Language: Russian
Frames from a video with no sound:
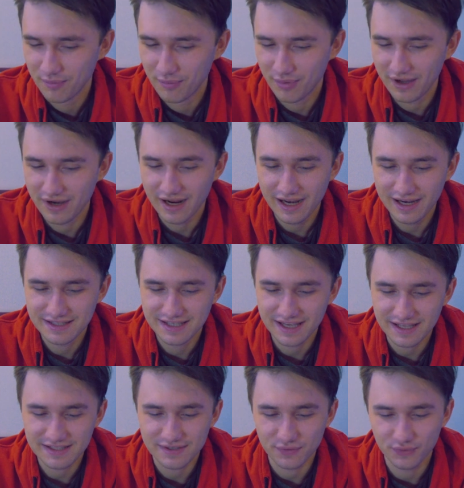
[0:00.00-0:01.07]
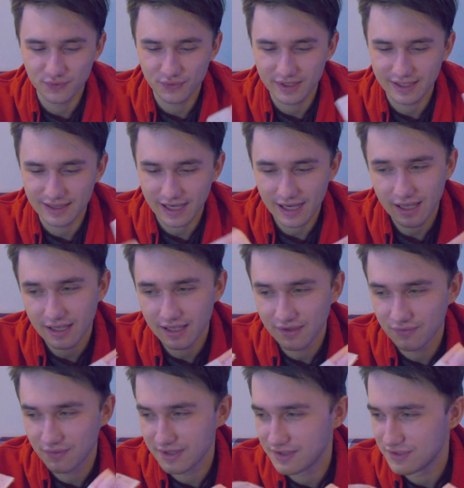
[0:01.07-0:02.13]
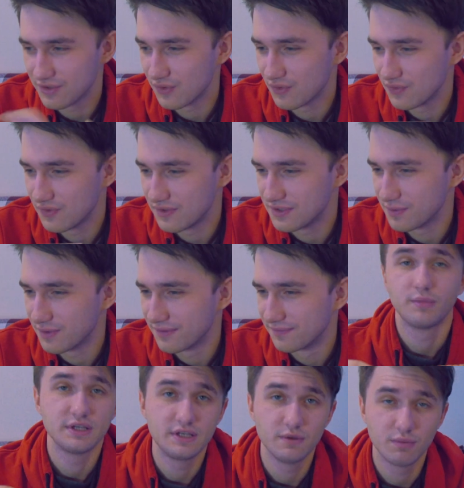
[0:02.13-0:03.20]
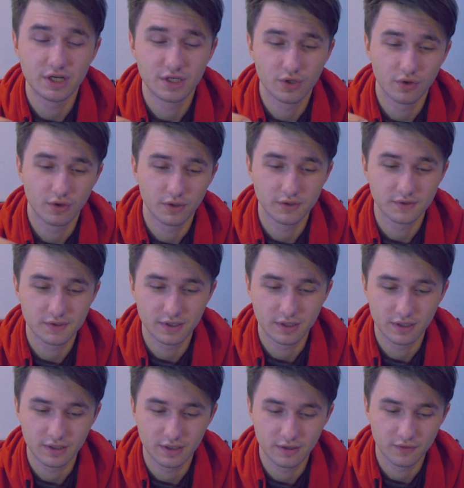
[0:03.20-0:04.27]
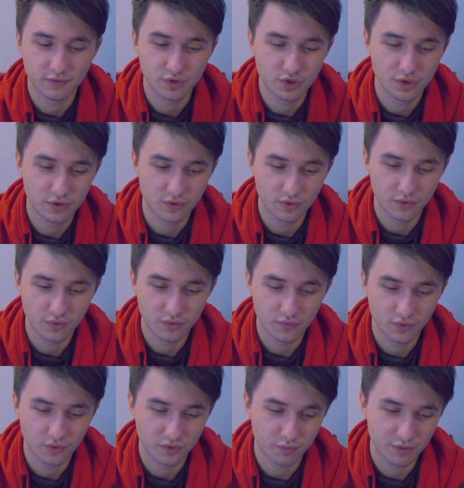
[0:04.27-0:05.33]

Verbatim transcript: Пора лететь в Китай и в Индию, видимо. Спасибо большое за сшитую вот